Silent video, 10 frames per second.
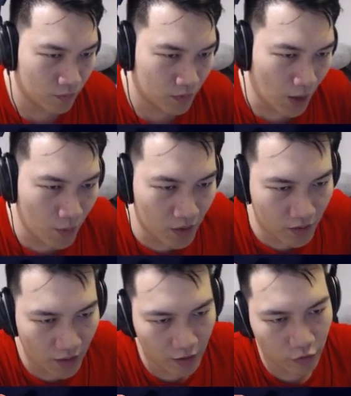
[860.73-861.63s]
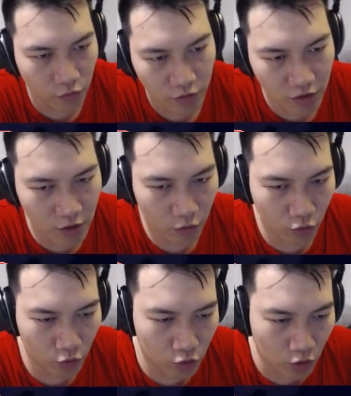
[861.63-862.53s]
他们给术士更
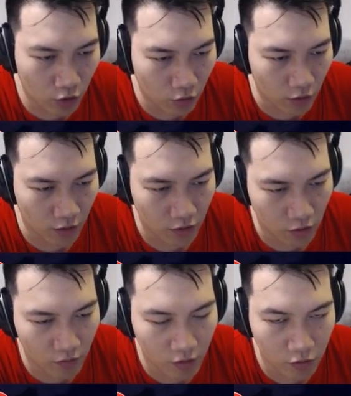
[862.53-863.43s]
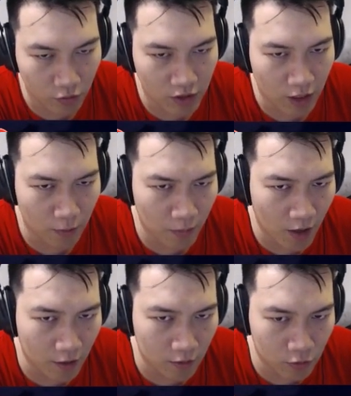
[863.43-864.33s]
多摧毁友方手下的牌，
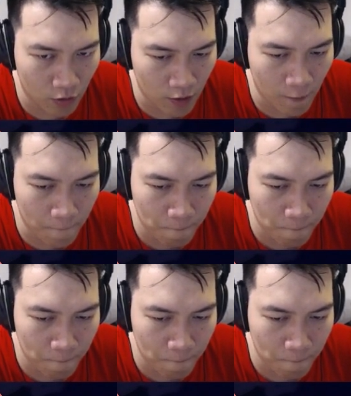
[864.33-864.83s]
所以